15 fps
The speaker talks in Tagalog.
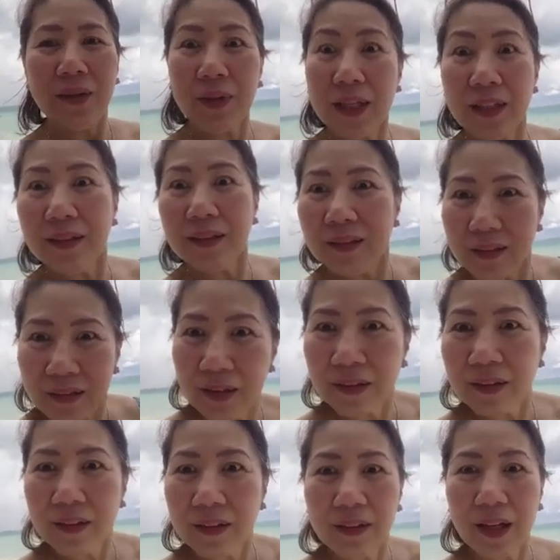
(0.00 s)
with
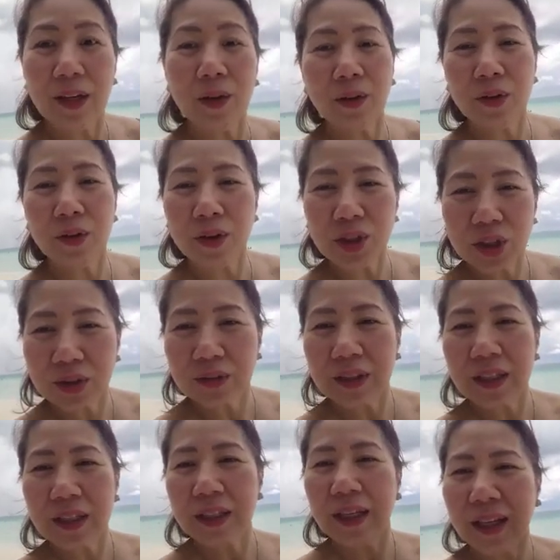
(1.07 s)
nur ano,
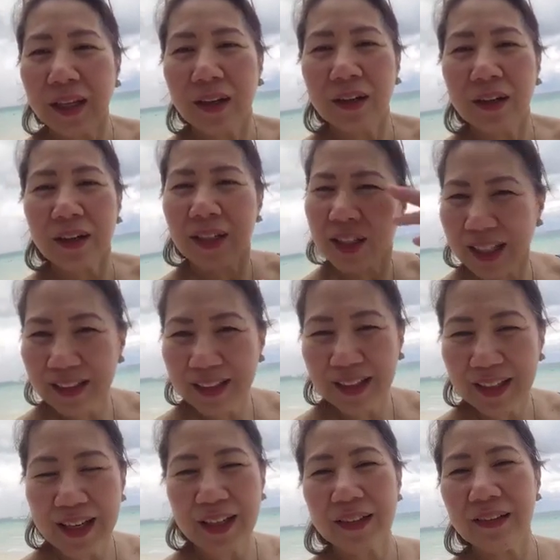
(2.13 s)
nurturing anger,
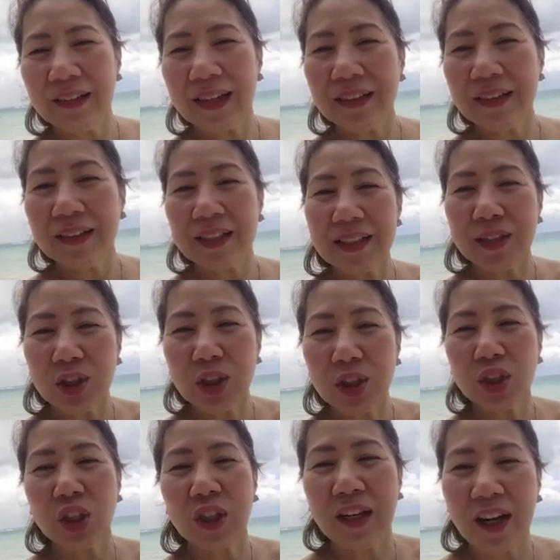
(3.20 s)
etc. So let us
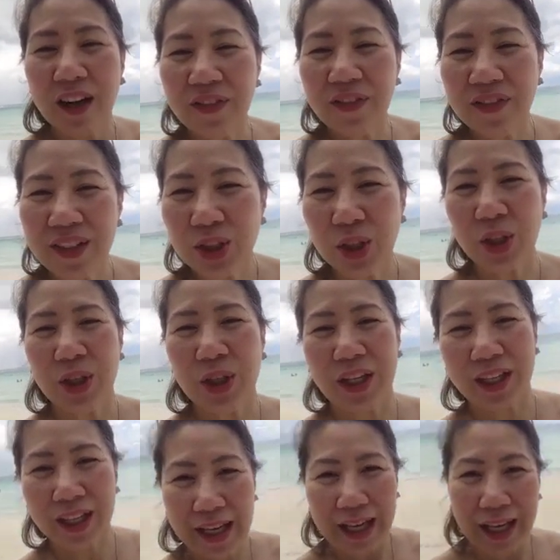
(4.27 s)
nurture love and joy.
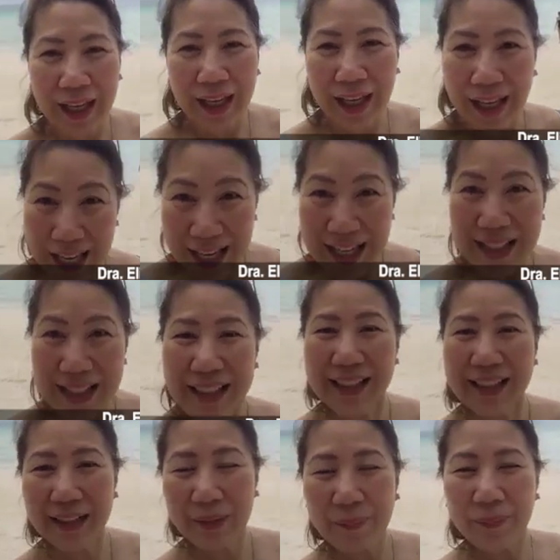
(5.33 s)
And
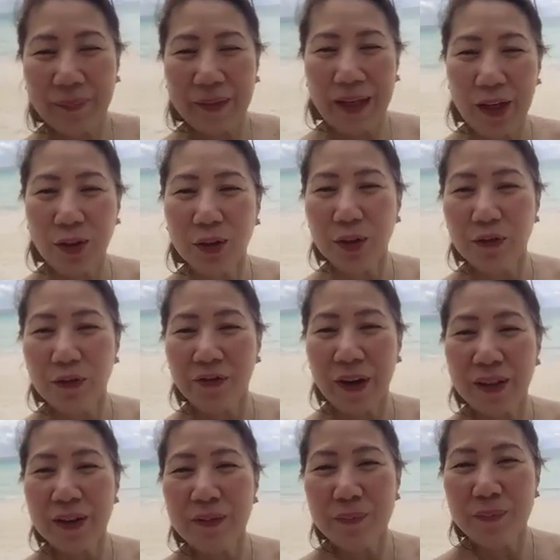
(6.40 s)
hello to
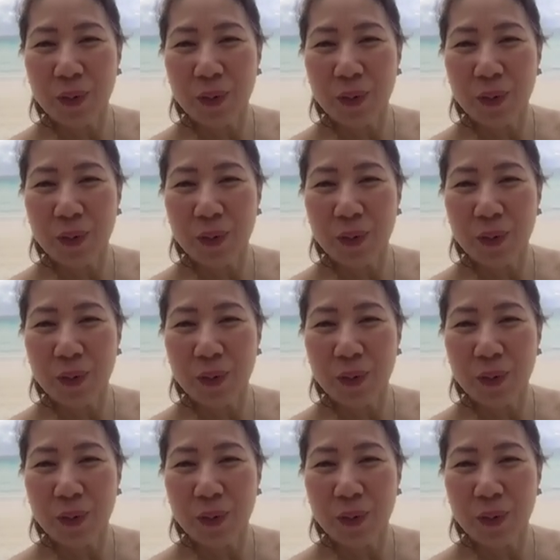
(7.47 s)
Father